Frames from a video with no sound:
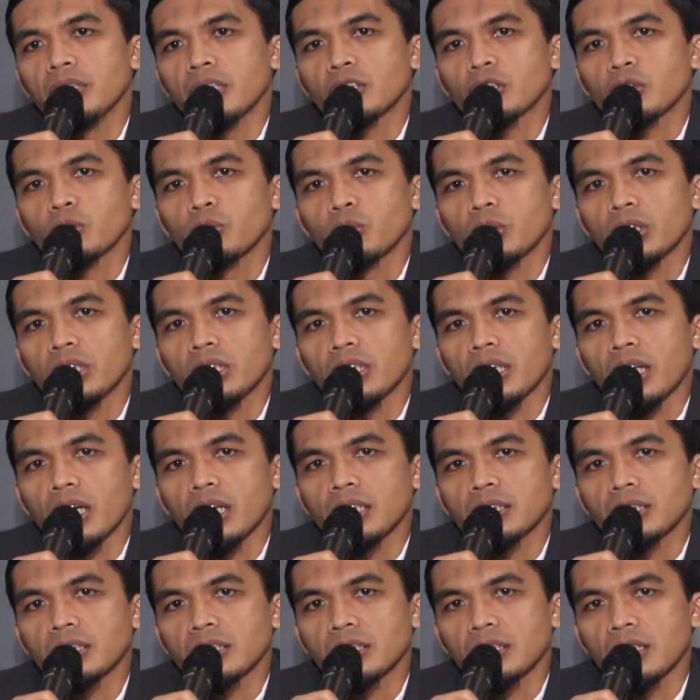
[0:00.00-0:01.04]
yashkurin
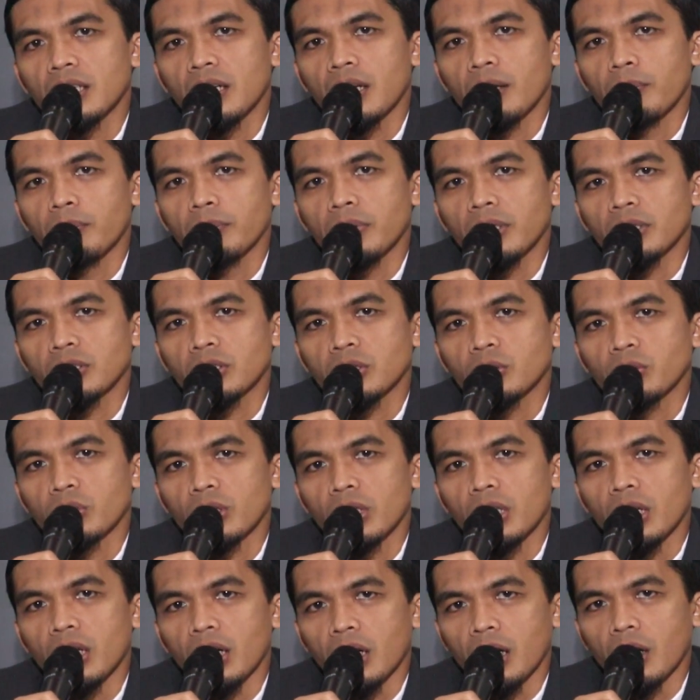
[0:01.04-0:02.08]
nas lam
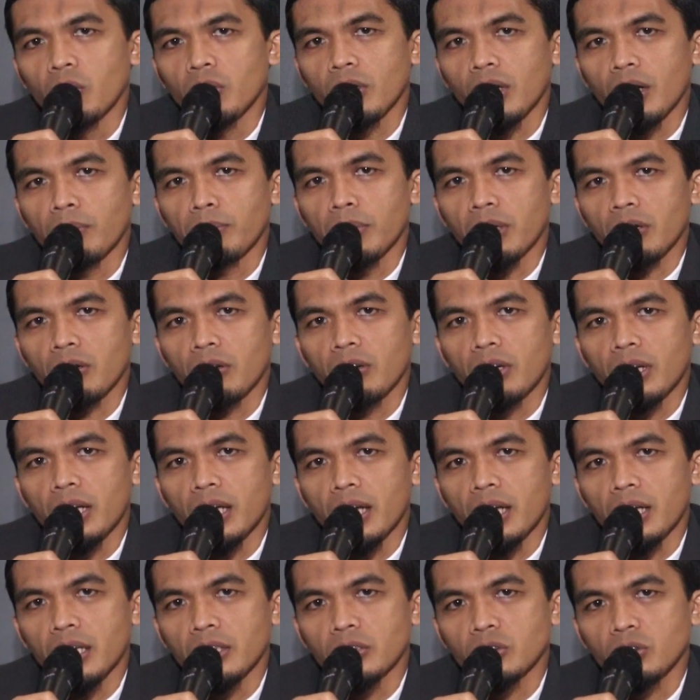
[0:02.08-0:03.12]
yashkurillah au kama
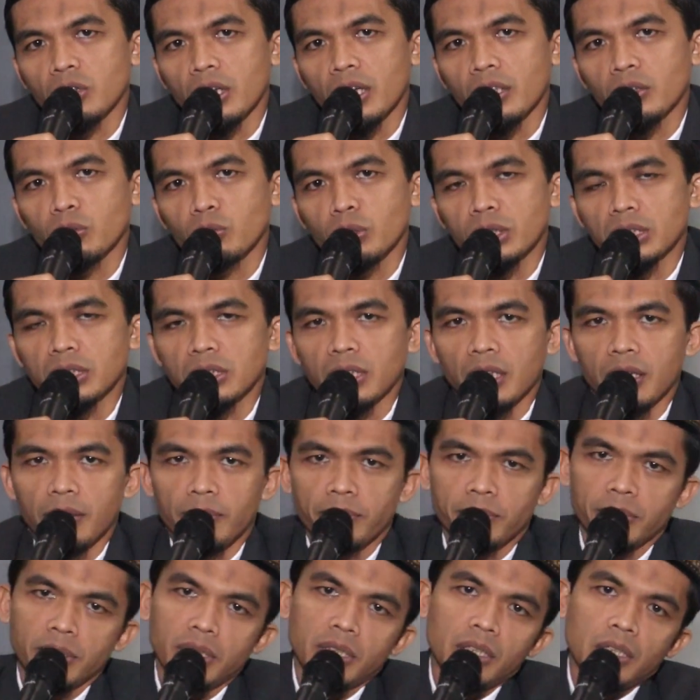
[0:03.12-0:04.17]
qala alaihi salatu
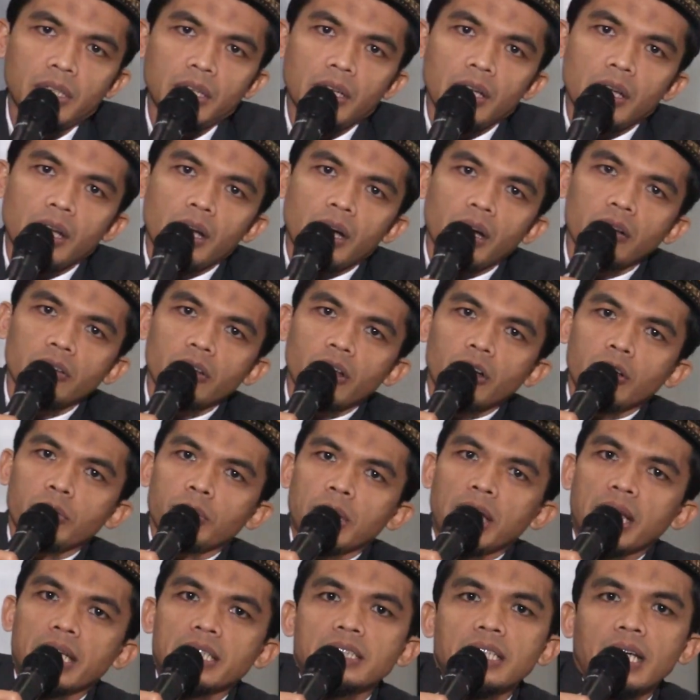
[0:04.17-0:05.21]
wassalam
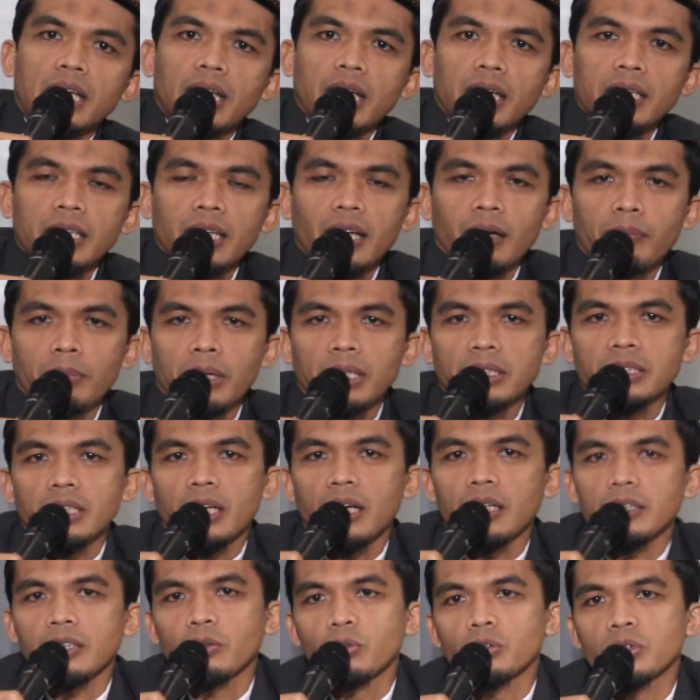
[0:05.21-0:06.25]
Allahumma la sahla illa ma
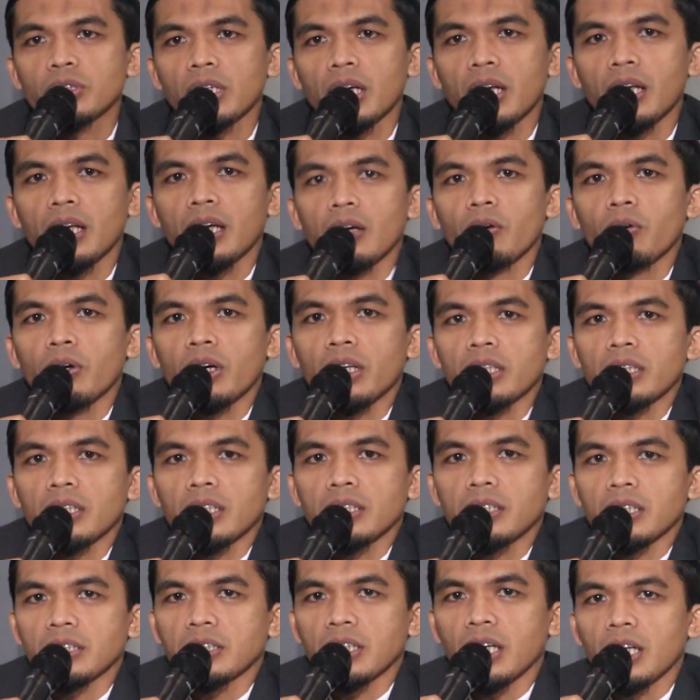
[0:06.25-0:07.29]
ja'alatahu sahla wa
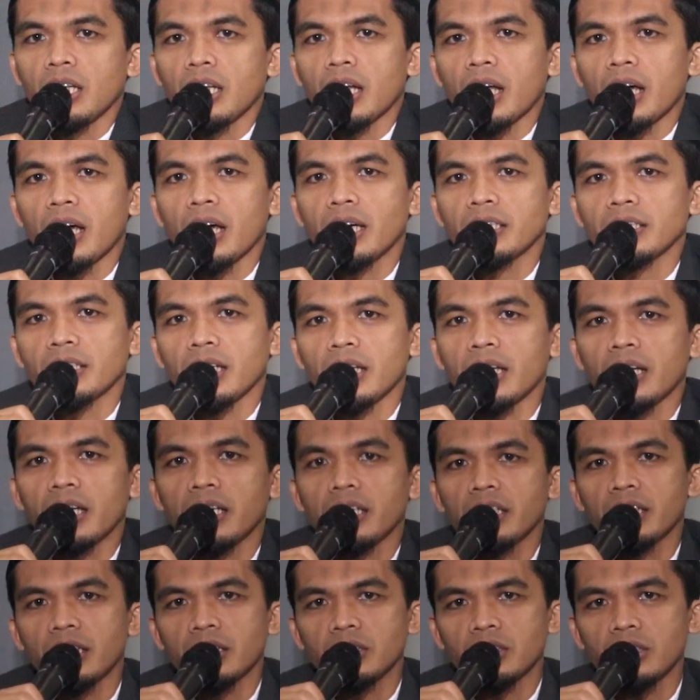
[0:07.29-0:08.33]
anta taj'alil hajana
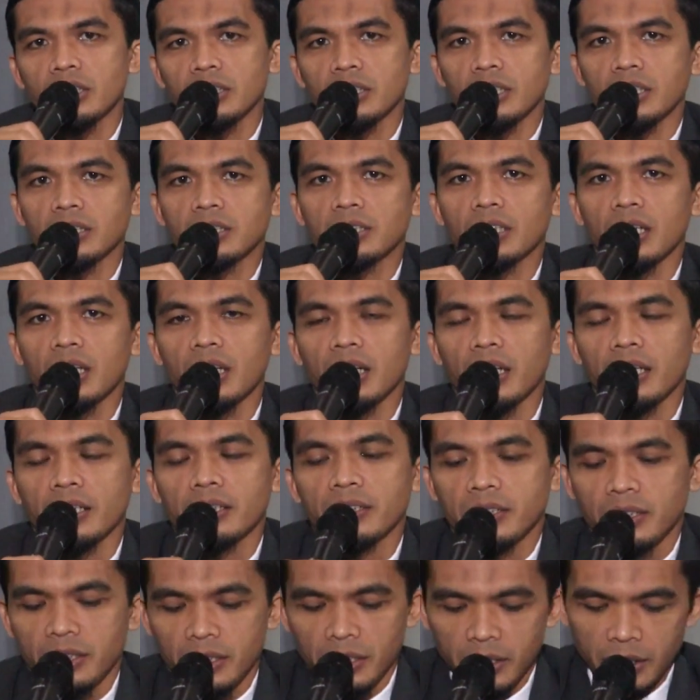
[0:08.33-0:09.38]
idha syi'ta sahla.
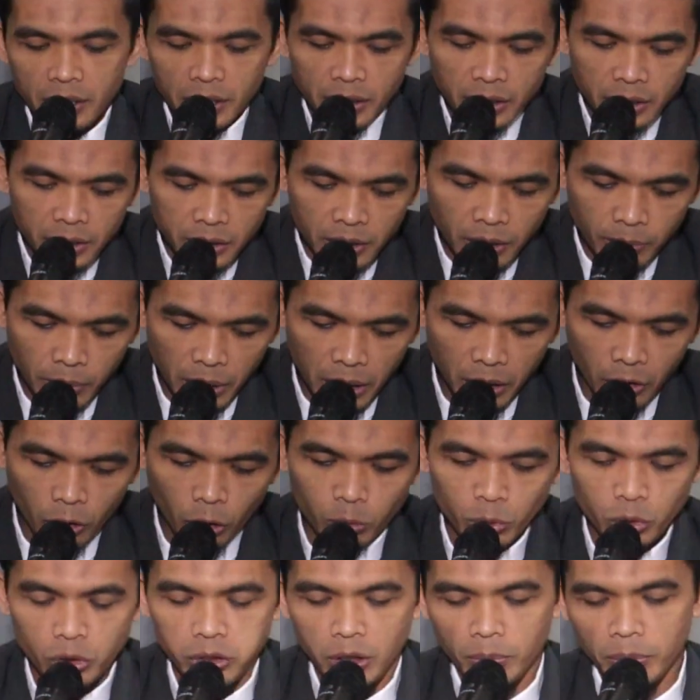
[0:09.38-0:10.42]
Jamaah
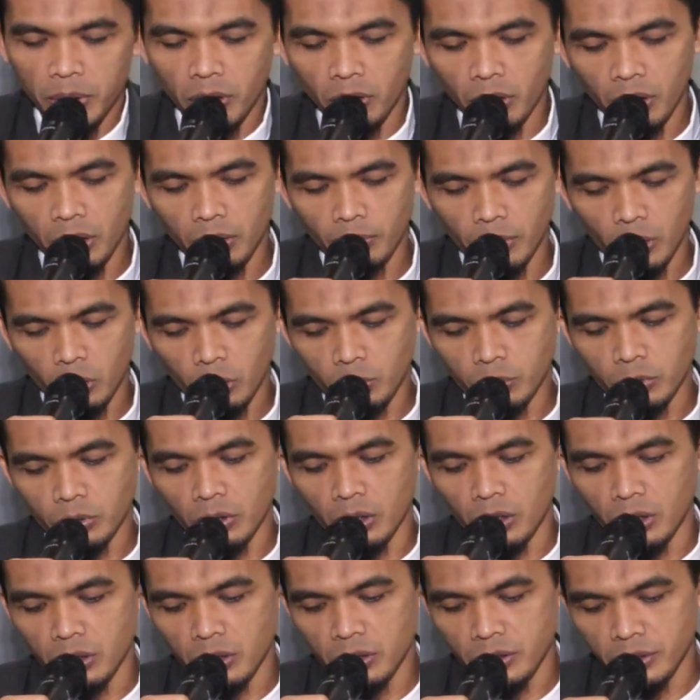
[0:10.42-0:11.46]
kaum muslimin
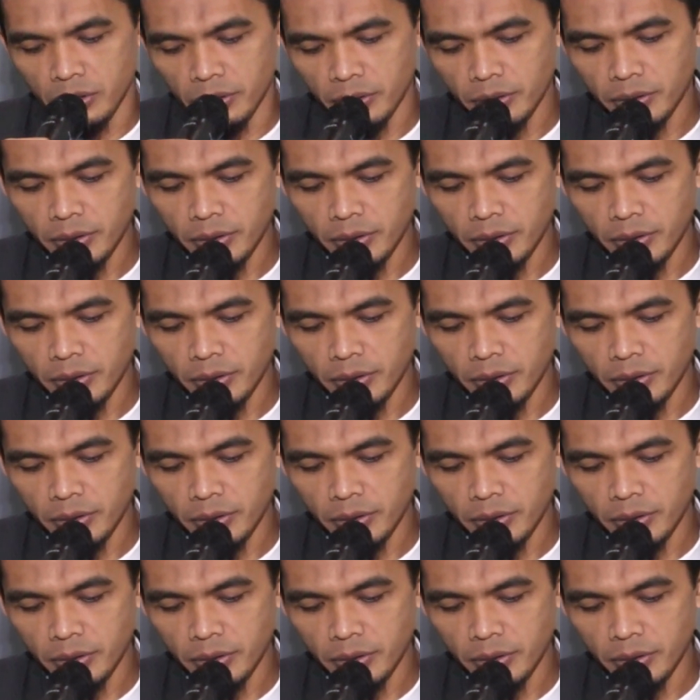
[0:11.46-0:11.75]
rahimakumullah.